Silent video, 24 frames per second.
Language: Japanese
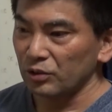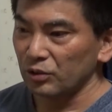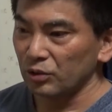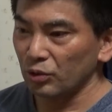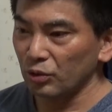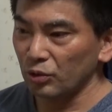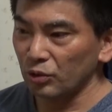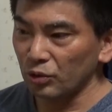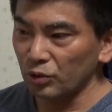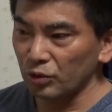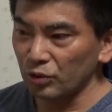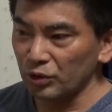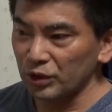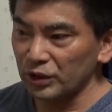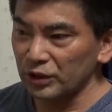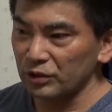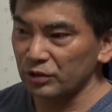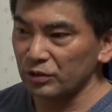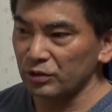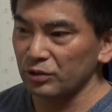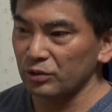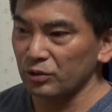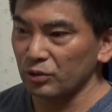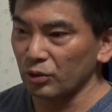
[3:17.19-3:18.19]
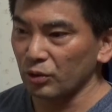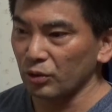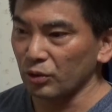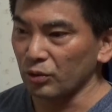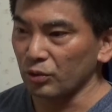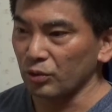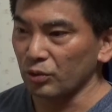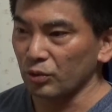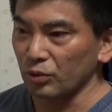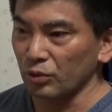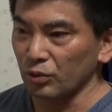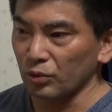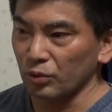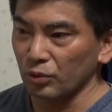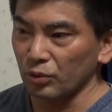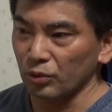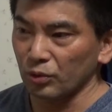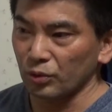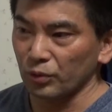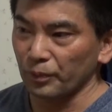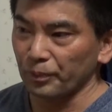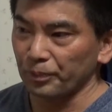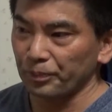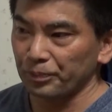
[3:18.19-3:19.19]
どのようにすると、
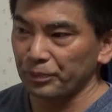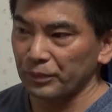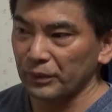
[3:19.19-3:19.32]
こう、